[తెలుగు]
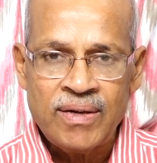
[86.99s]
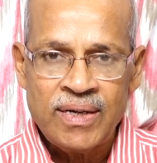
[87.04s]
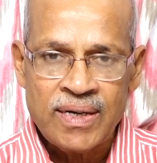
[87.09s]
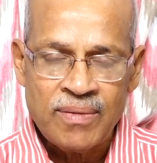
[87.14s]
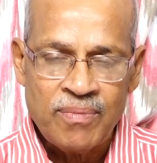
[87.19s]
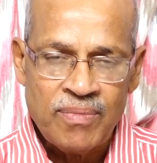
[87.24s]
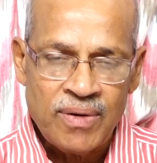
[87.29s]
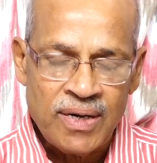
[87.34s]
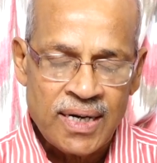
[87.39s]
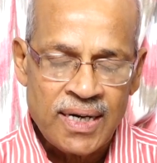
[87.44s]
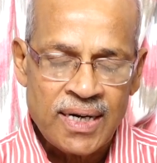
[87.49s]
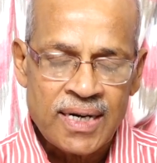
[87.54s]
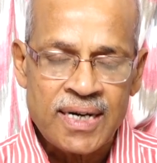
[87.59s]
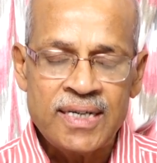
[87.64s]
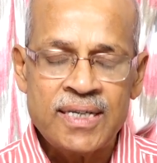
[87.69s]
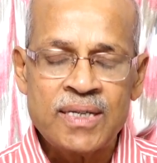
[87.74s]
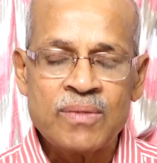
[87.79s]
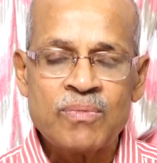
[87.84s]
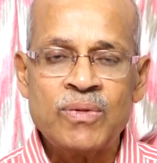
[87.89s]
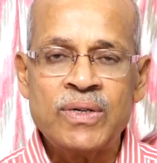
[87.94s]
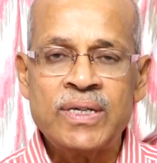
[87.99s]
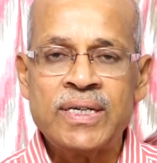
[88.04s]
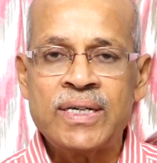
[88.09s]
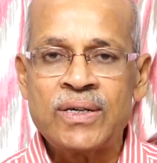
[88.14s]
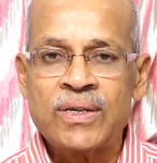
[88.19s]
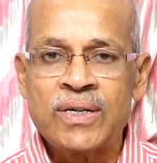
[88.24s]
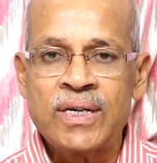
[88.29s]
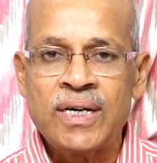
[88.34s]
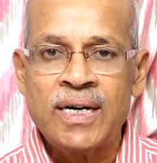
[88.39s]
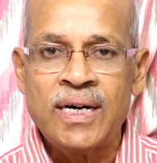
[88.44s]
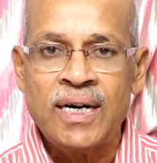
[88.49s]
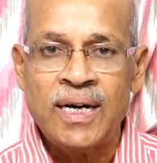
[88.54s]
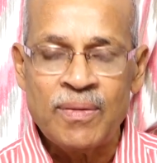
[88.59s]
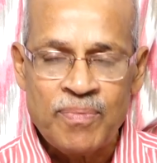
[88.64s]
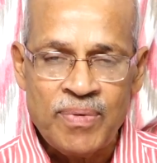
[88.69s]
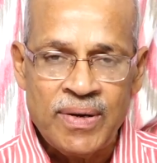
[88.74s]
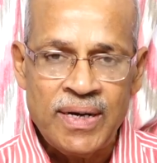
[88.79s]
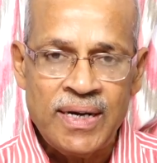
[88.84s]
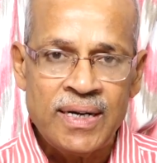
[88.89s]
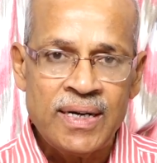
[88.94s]
ఇక బాగా కలిసిపోయినట్టుగా
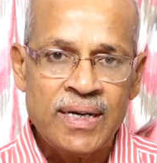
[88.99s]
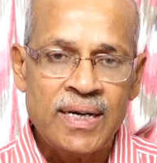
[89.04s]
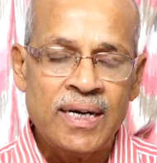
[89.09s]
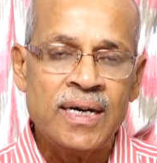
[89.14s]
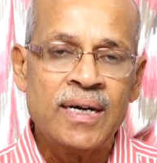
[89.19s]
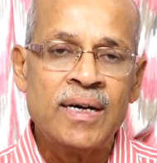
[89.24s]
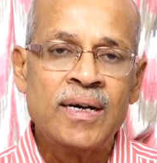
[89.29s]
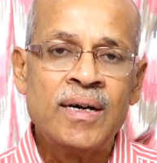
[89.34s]
ఆప్యాయంగా